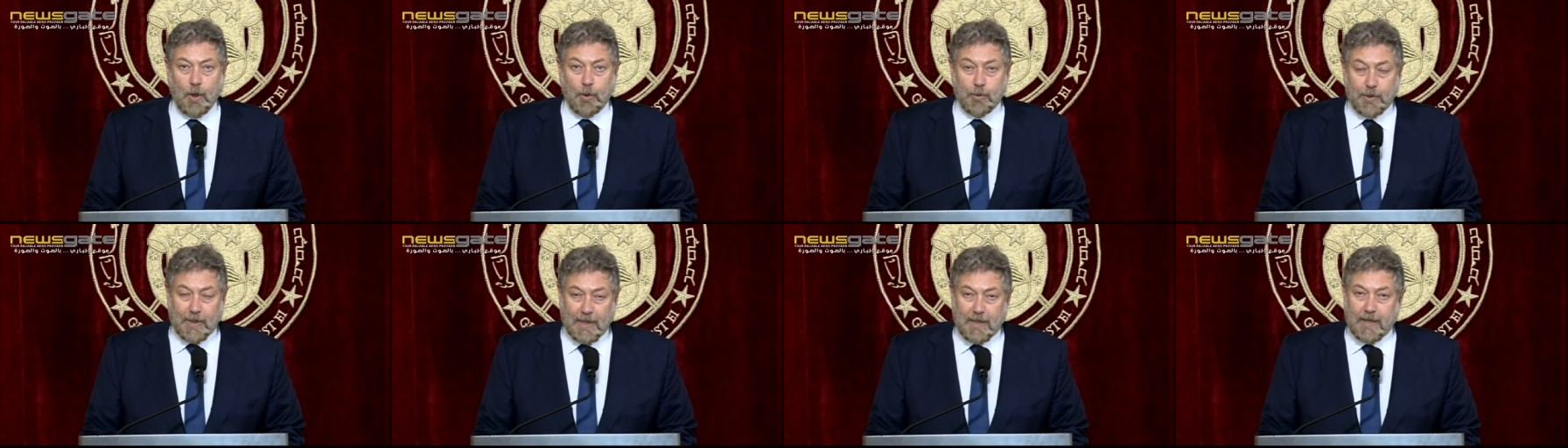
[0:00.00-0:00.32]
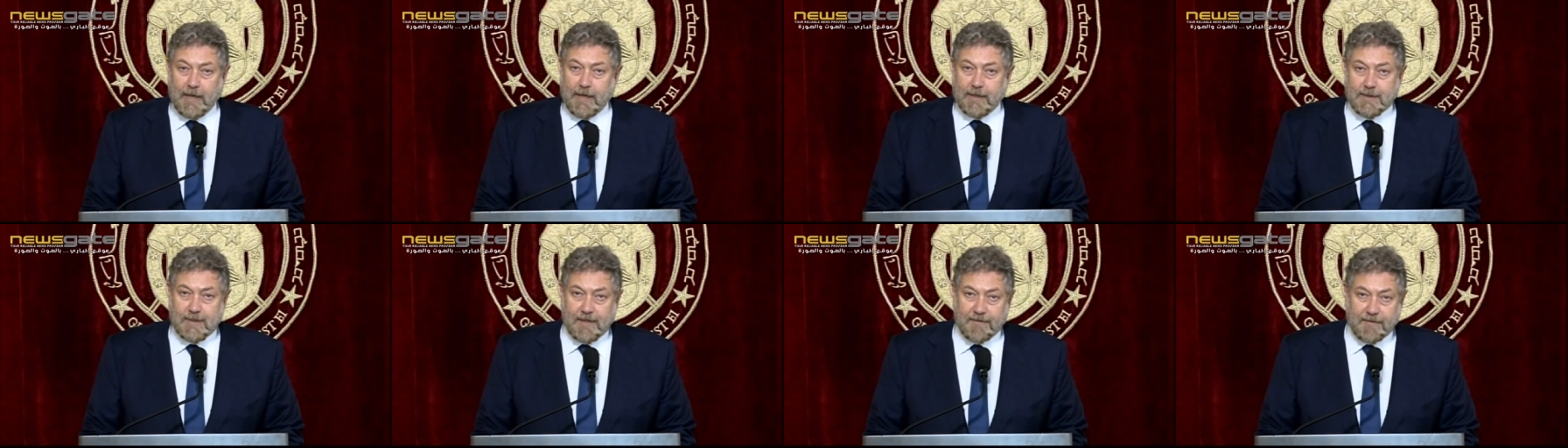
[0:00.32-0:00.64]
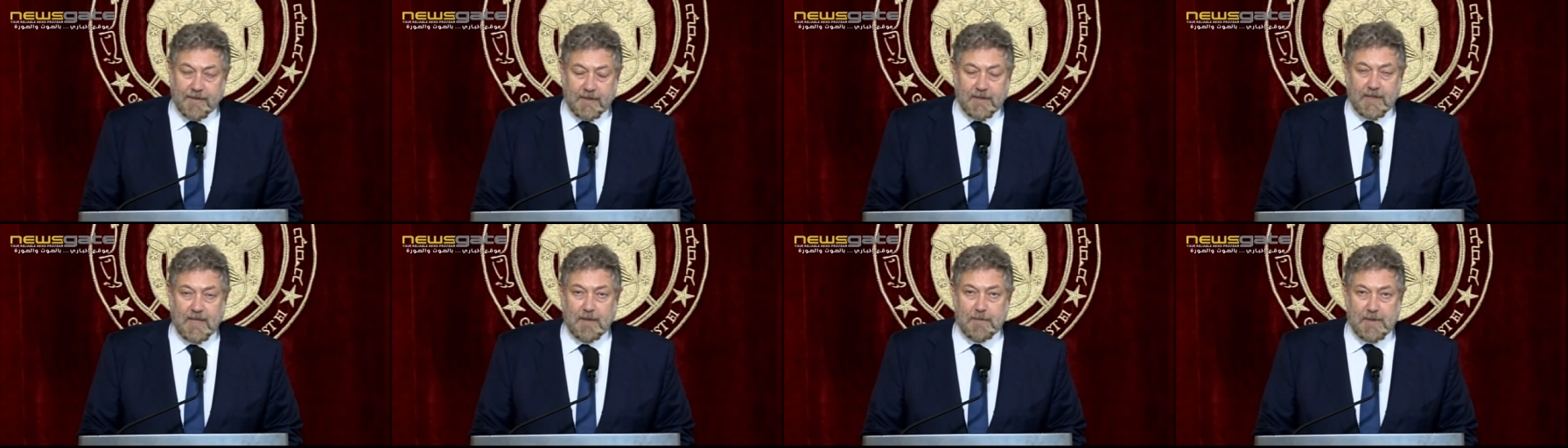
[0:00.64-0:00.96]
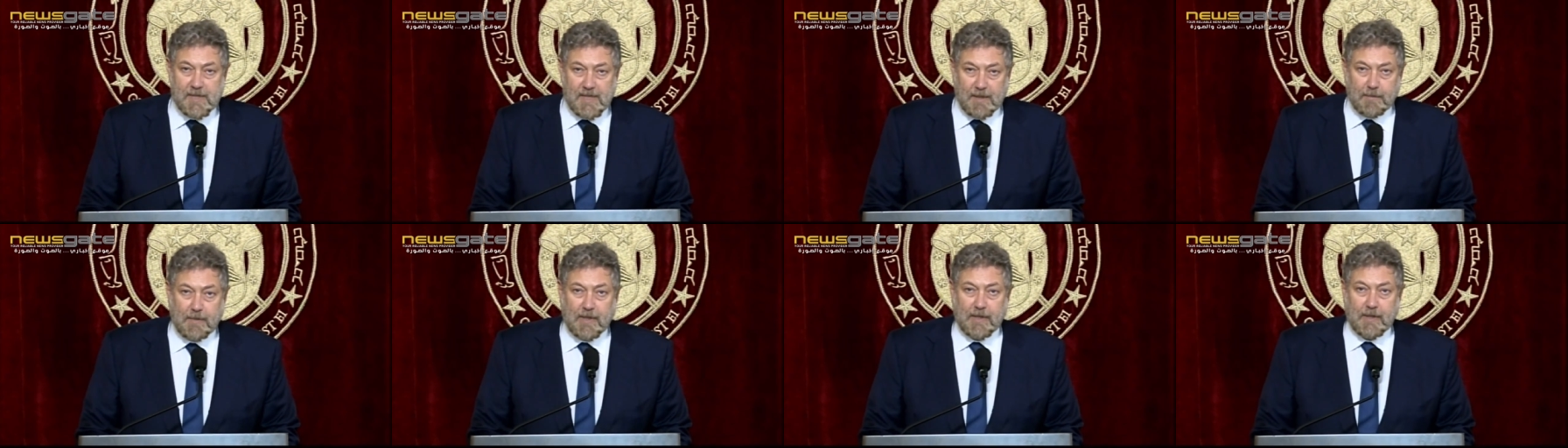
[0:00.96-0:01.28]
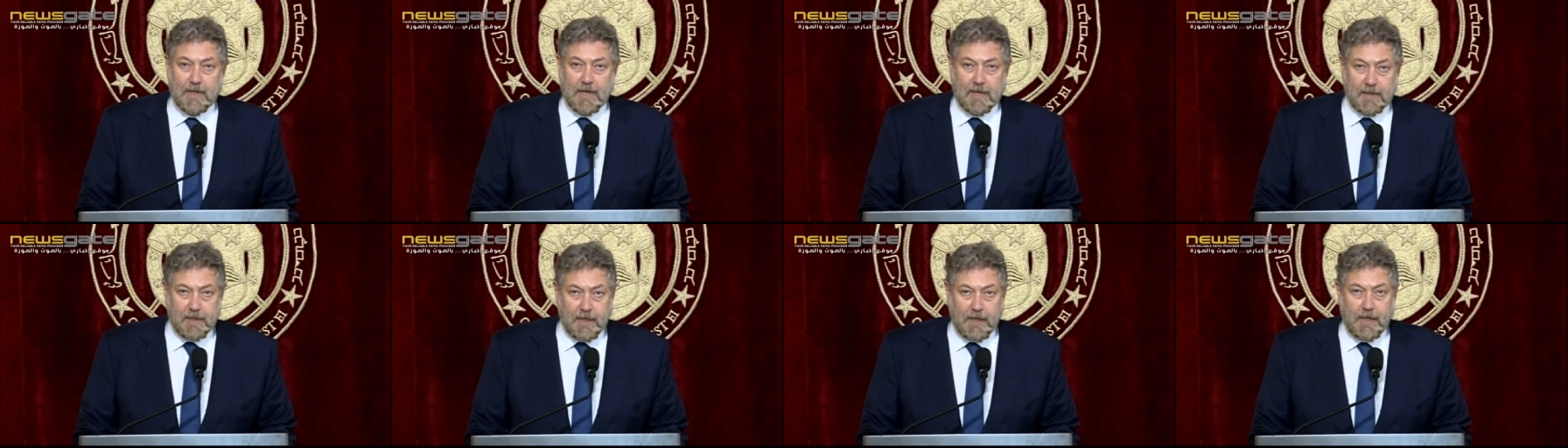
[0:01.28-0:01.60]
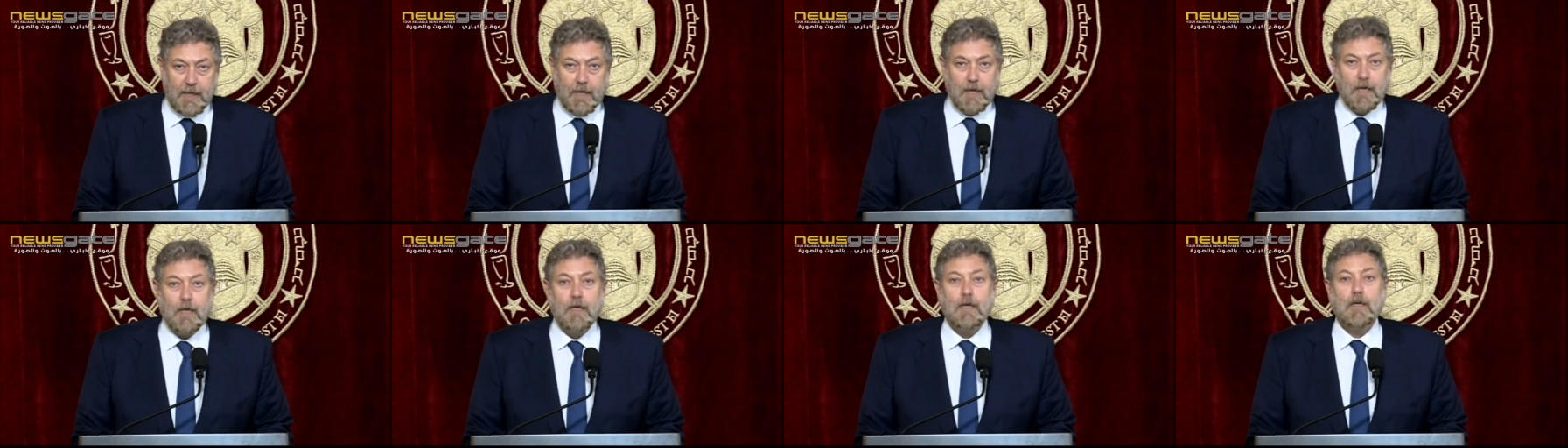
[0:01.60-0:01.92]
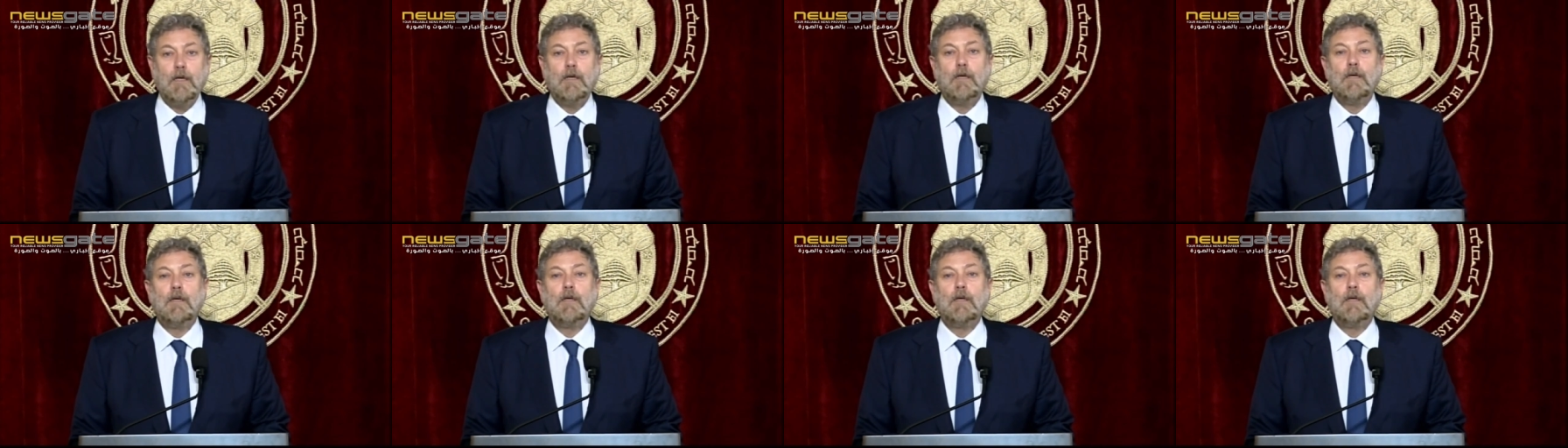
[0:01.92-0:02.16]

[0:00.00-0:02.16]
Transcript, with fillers: يلي إذا فتنا بزمن رديء